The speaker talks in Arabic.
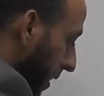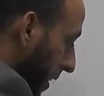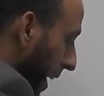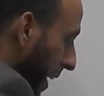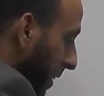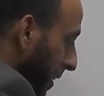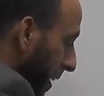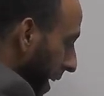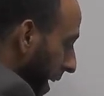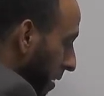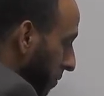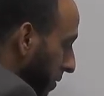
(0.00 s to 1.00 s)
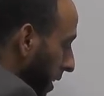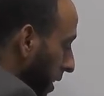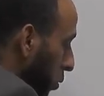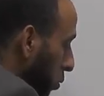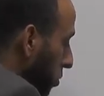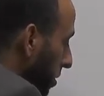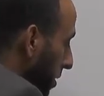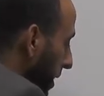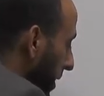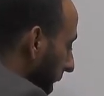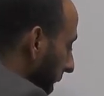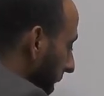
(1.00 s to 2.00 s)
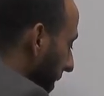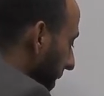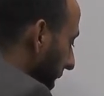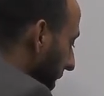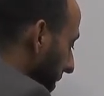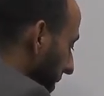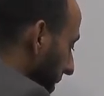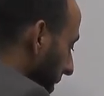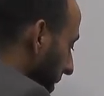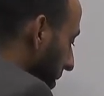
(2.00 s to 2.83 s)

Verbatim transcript: لأن الفعل أسند إليه